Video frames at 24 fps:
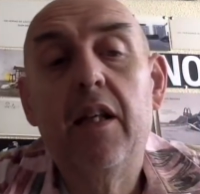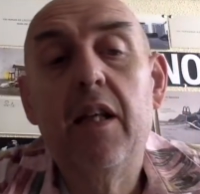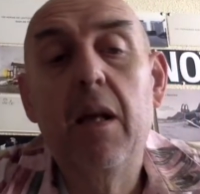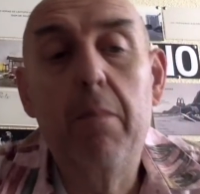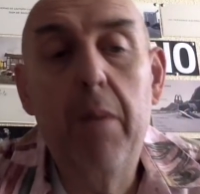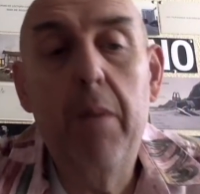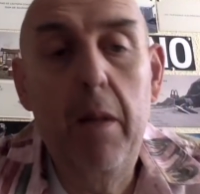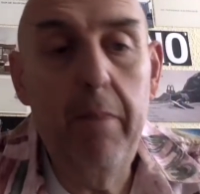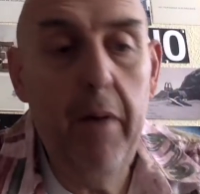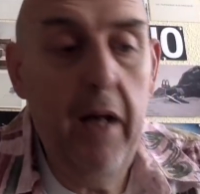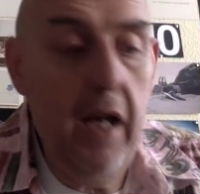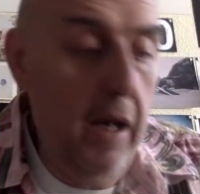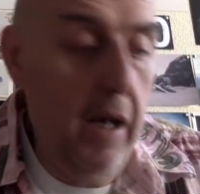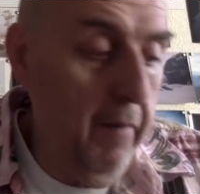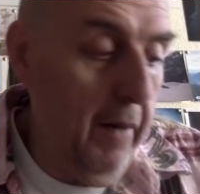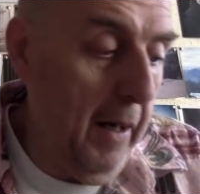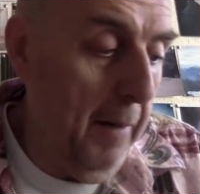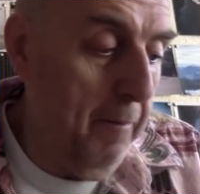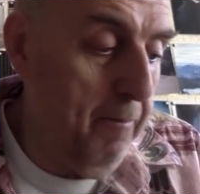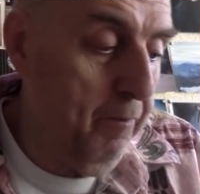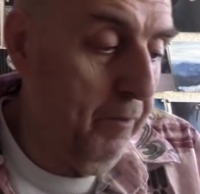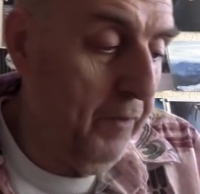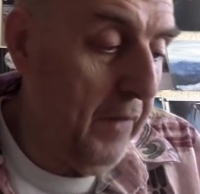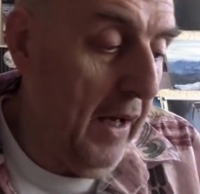se
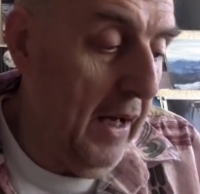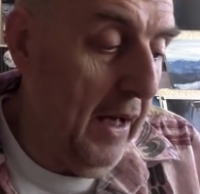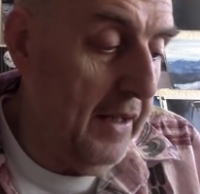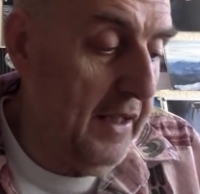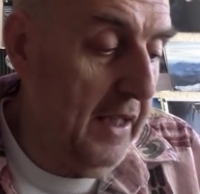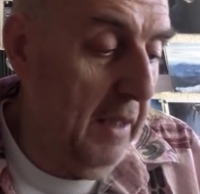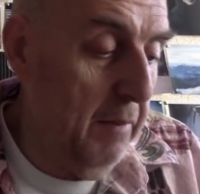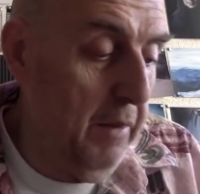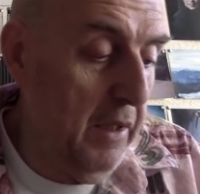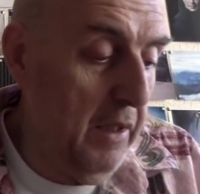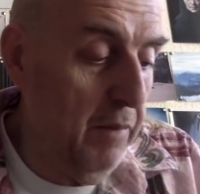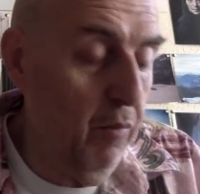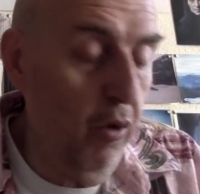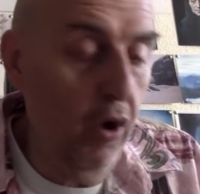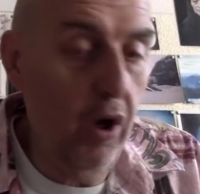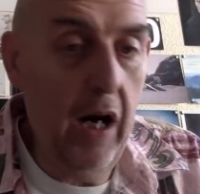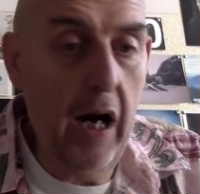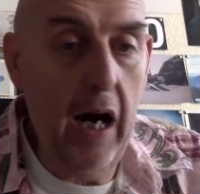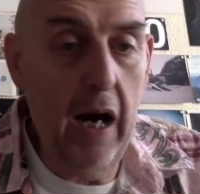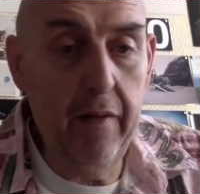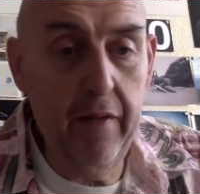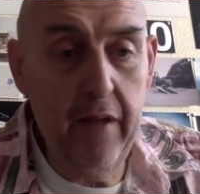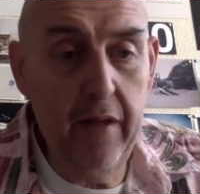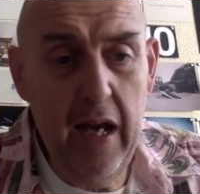preparaba a sí mismo
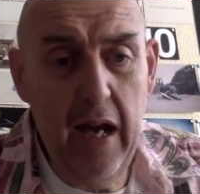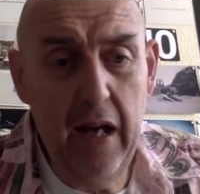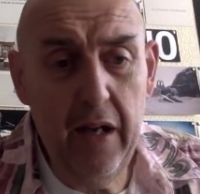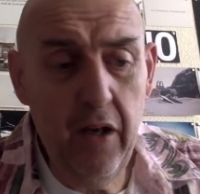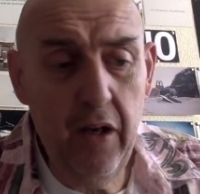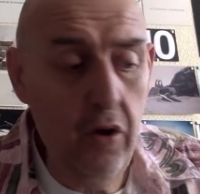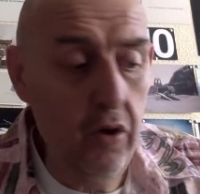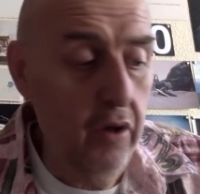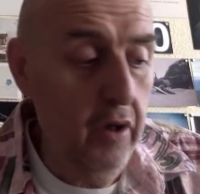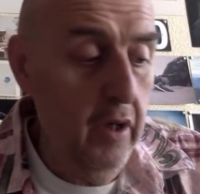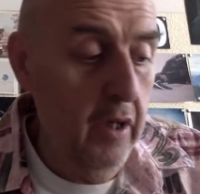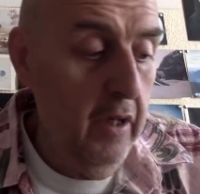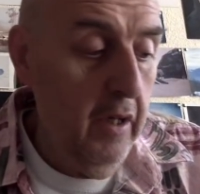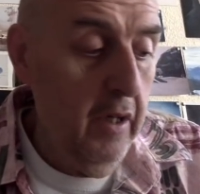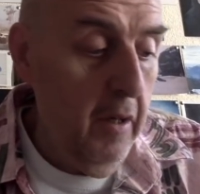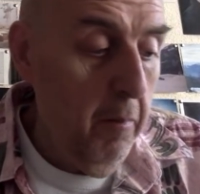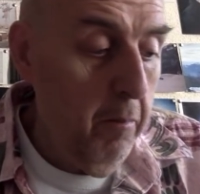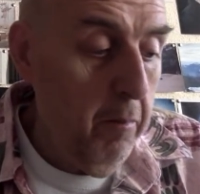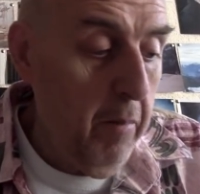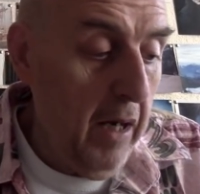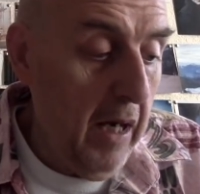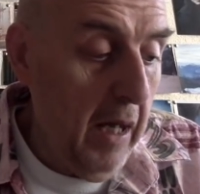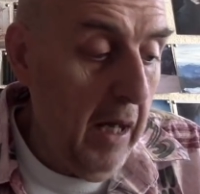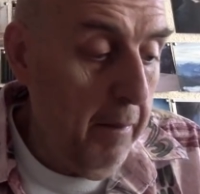a diario
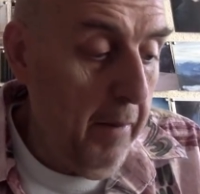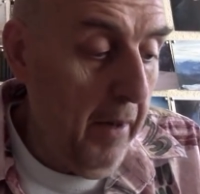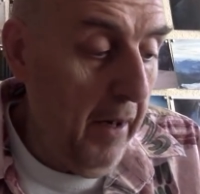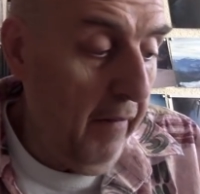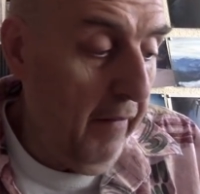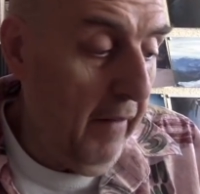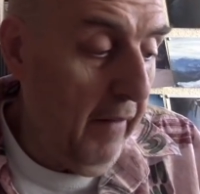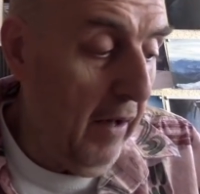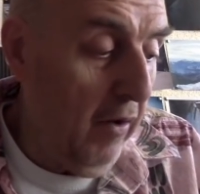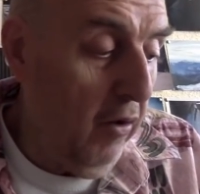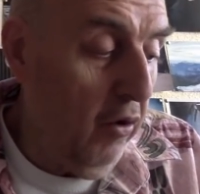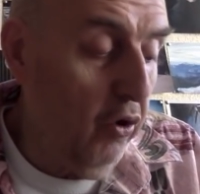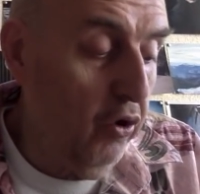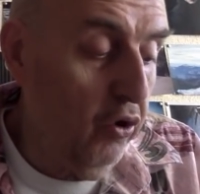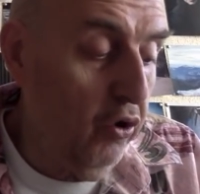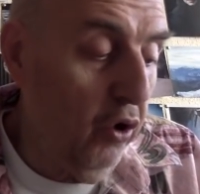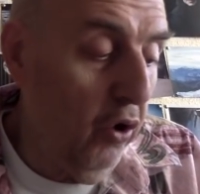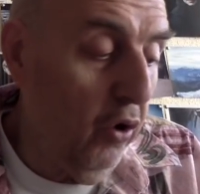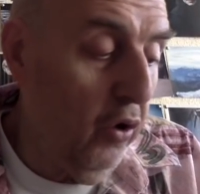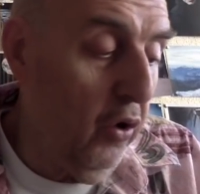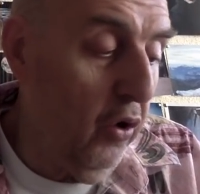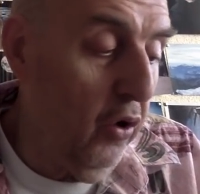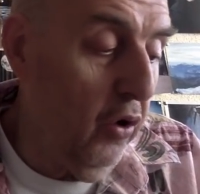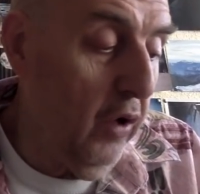para perderlo
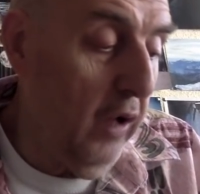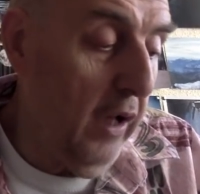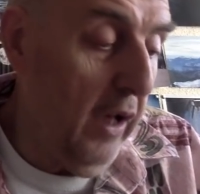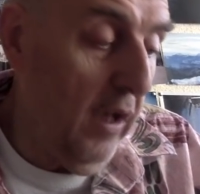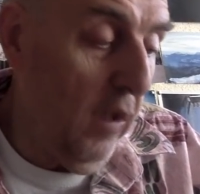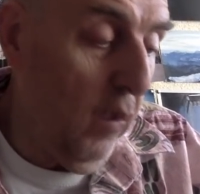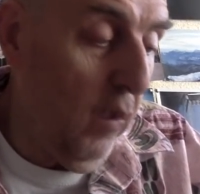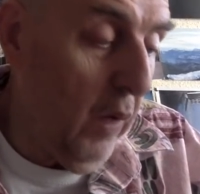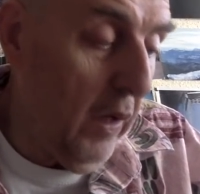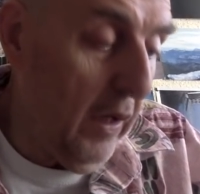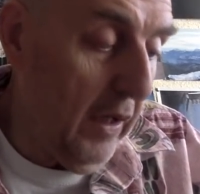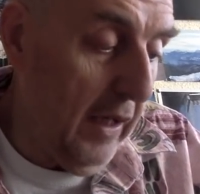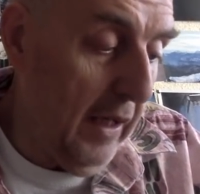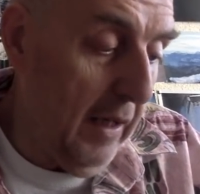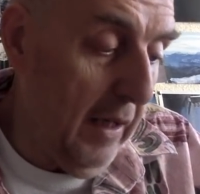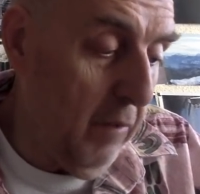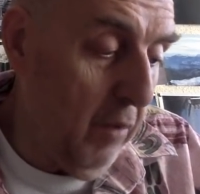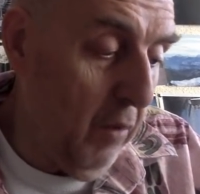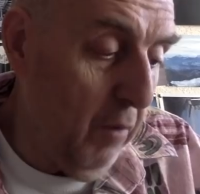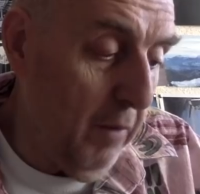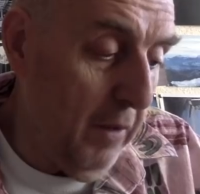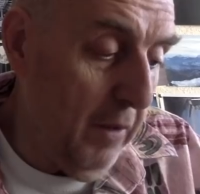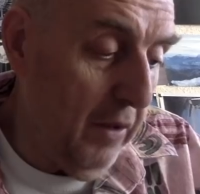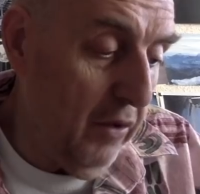todo en cualquier
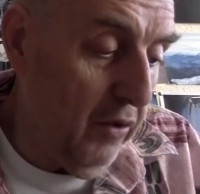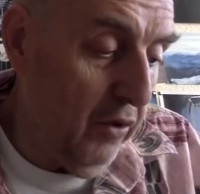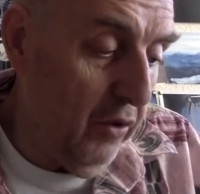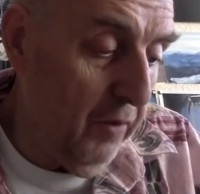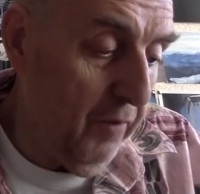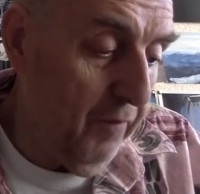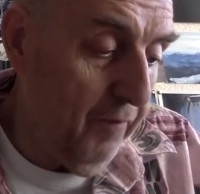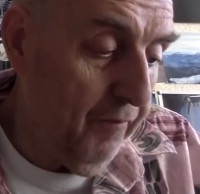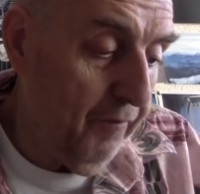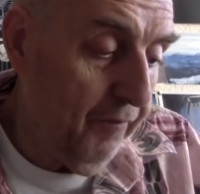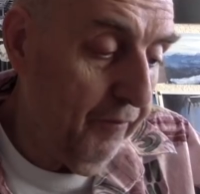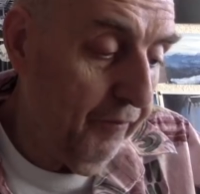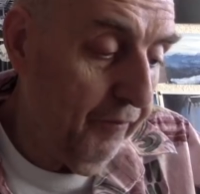momento.